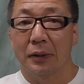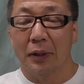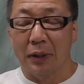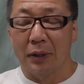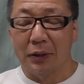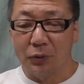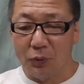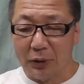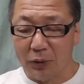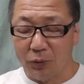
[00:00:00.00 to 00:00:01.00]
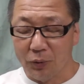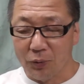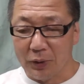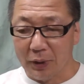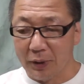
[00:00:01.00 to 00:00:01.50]
はい以上佐渡伊
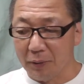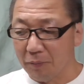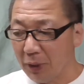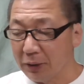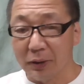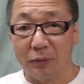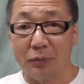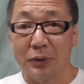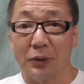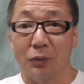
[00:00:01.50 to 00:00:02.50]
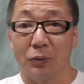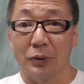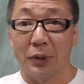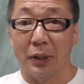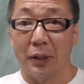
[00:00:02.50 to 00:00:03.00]
藤酒店晩酌一期
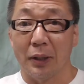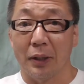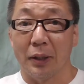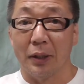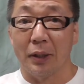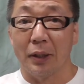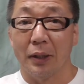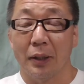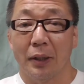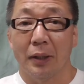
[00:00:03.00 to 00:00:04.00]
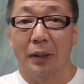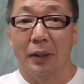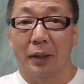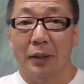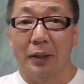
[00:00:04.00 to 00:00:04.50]
一会
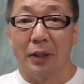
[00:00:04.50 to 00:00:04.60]
えー、胃